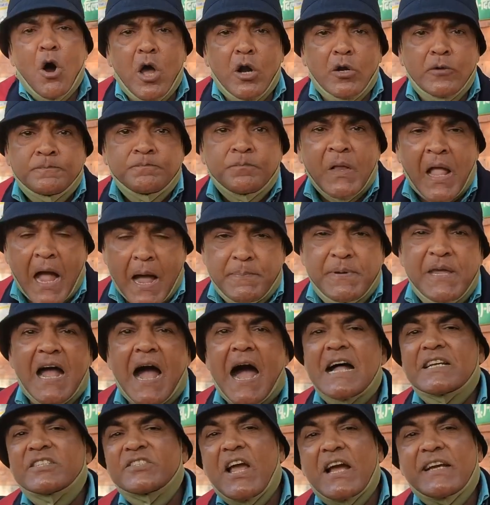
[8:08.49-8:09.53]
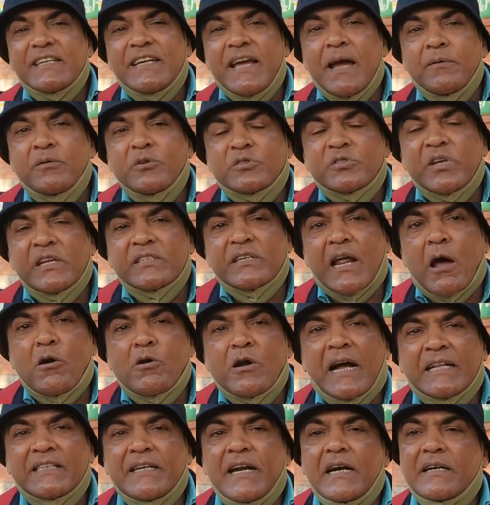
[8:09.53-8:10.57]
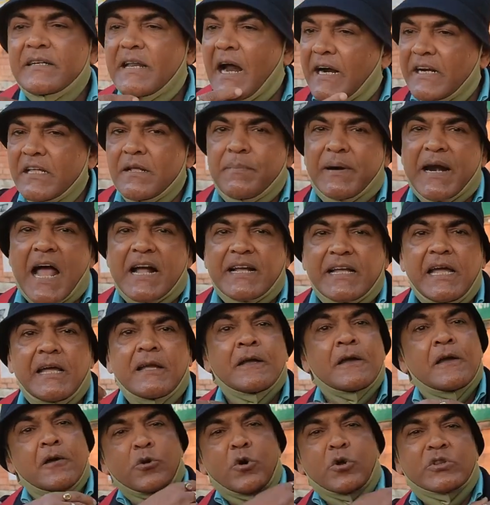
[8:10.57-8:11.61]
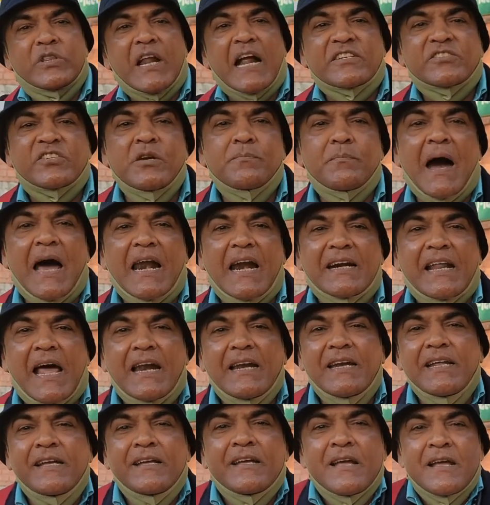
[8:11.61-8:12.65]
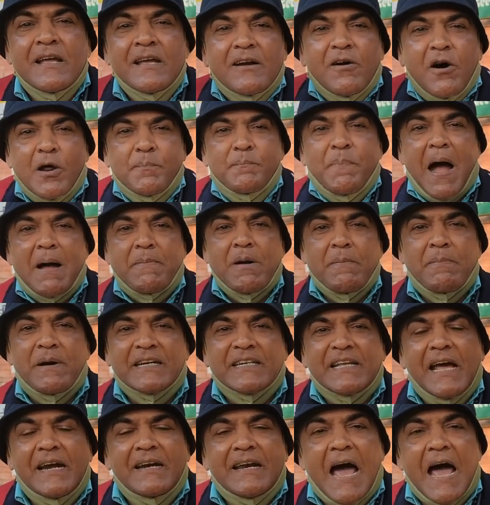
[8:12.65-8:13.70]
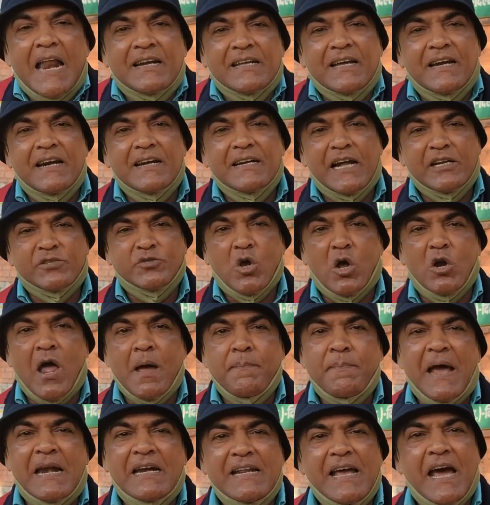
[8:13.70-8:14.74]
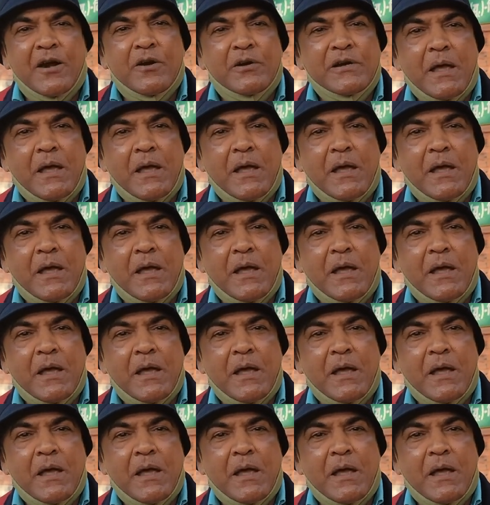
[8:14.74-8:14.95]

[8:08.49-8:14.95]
और अभी आज क्या किया इसने राहुल गांधी ने दाढ़ी बढ़ा के रुद्राक्ष की माला डाल ली और बाबा बन गया लाल कलर का चोला पहन गया